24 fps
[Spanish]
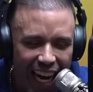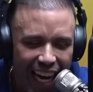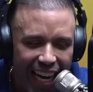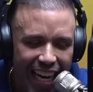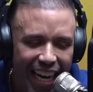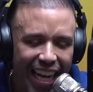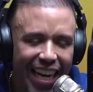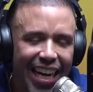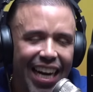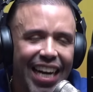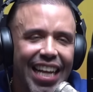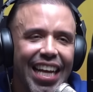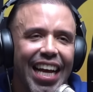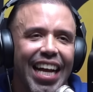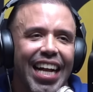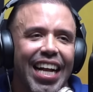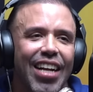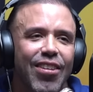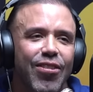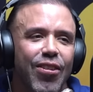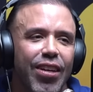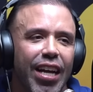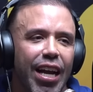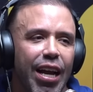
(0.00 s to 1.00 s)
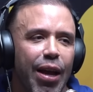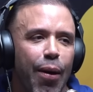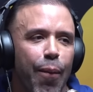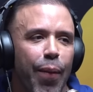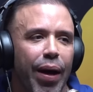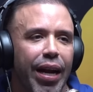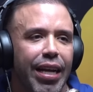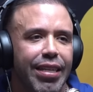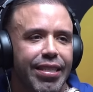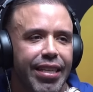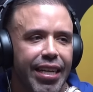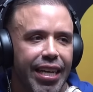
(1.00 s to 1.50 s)
La realidad del caso es que a mí me
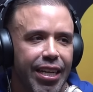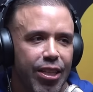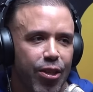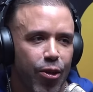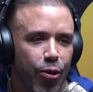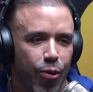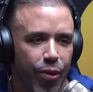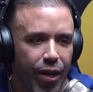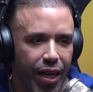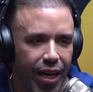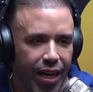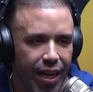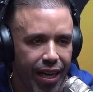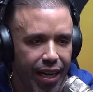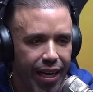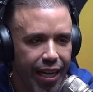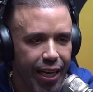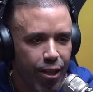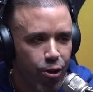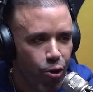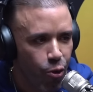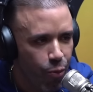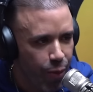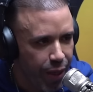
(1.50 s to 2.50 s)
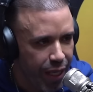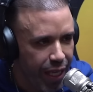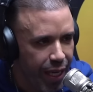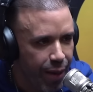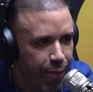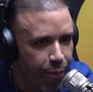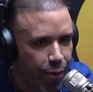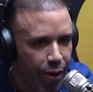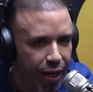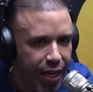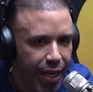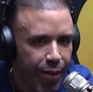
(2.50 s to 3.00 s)
parece que esto es una estupidez,
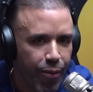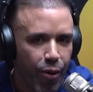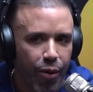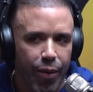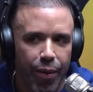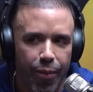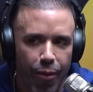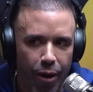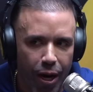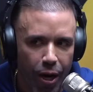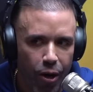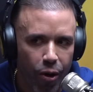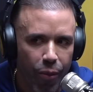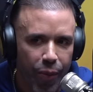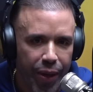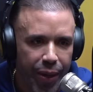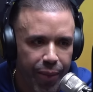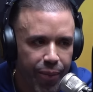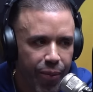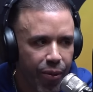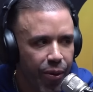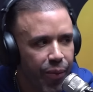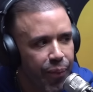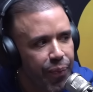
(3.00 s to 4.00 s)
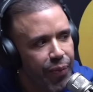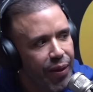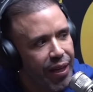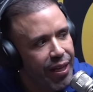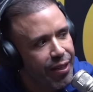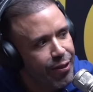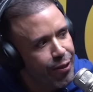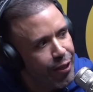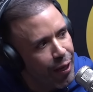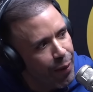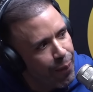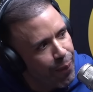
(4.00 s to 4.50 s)
porque volvemos a lo mismo.
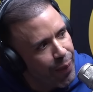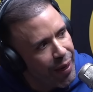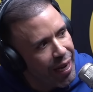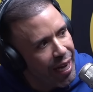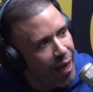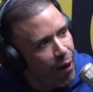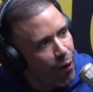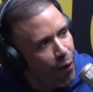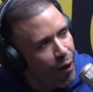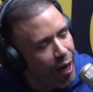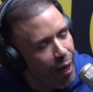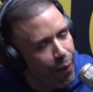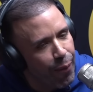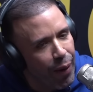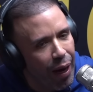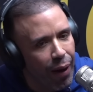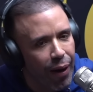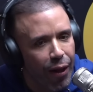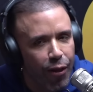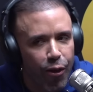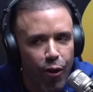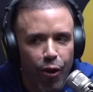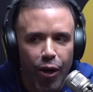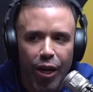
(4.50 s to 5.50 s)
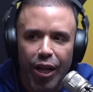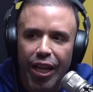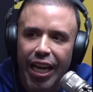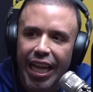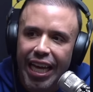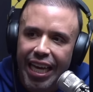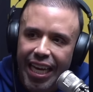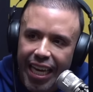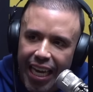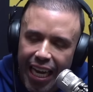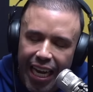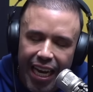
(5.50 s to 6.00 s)
Siempre ahora, hablando de la
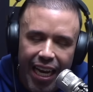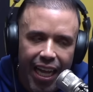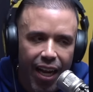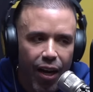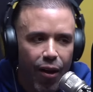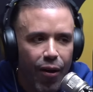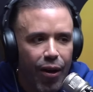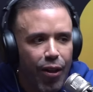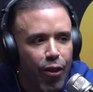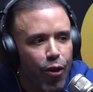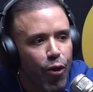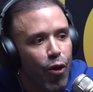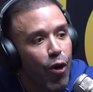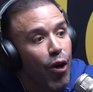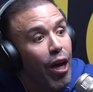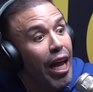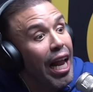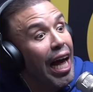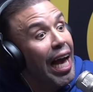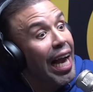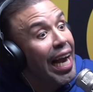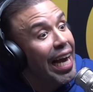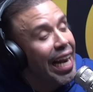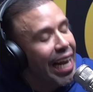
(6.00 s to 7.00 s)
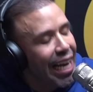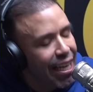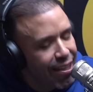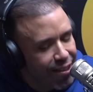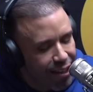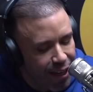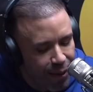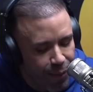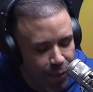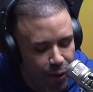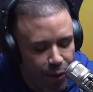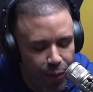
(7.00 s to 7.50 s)
izquierda, hablando de la
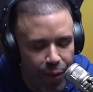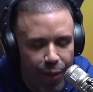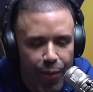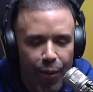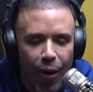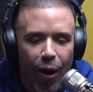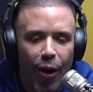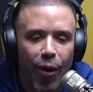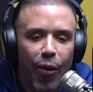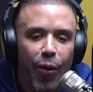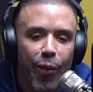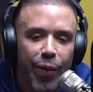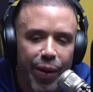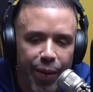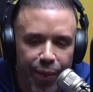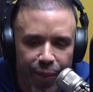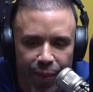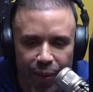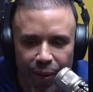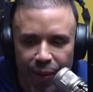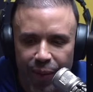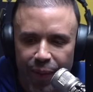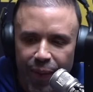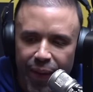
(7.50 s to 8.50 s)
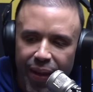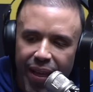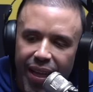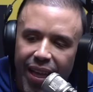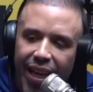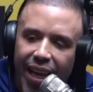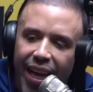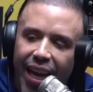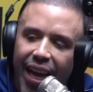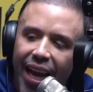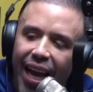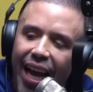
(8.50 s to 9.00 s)
derecha, volvemos a lo mismo
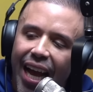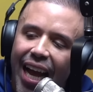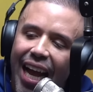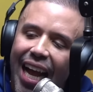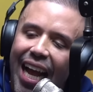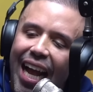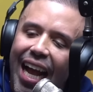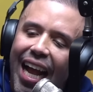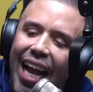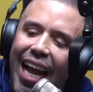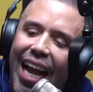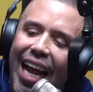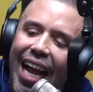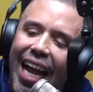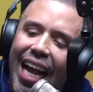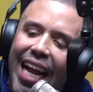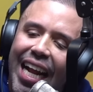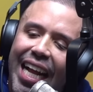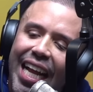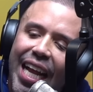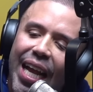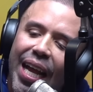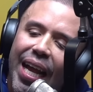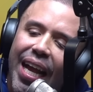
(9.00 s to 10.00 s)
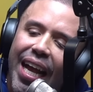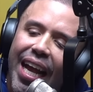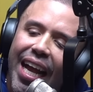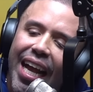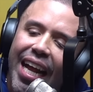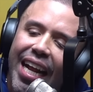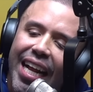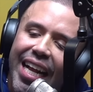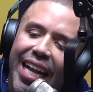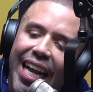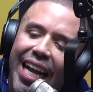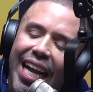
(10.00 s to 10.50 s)
el que,
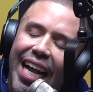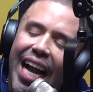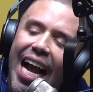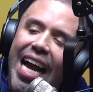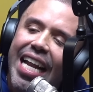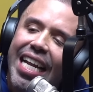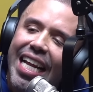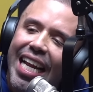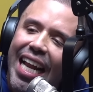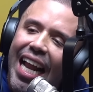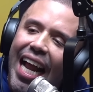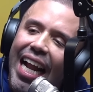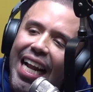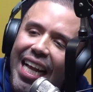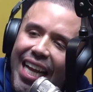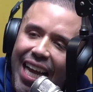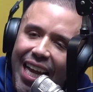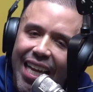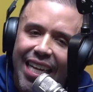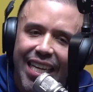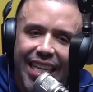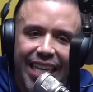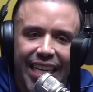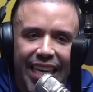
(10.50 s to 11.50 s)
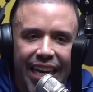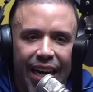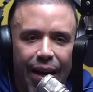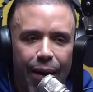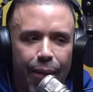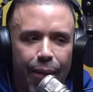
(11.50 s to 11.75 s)
el que gane la alcaldía